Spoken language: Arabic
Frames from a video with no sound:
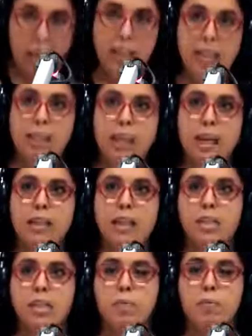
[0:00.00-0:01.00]
التحليل
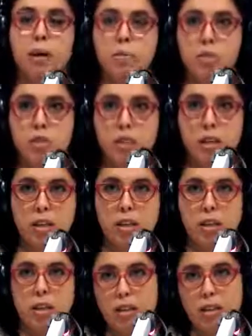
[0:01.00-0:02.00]
قداش يبقى باش ناخذ
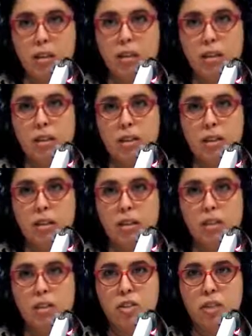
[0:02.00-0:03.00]

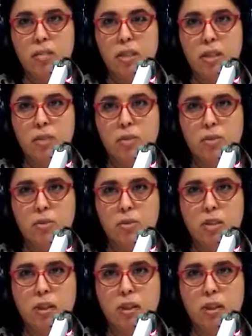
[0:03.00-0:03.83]
النتيجه نتاعو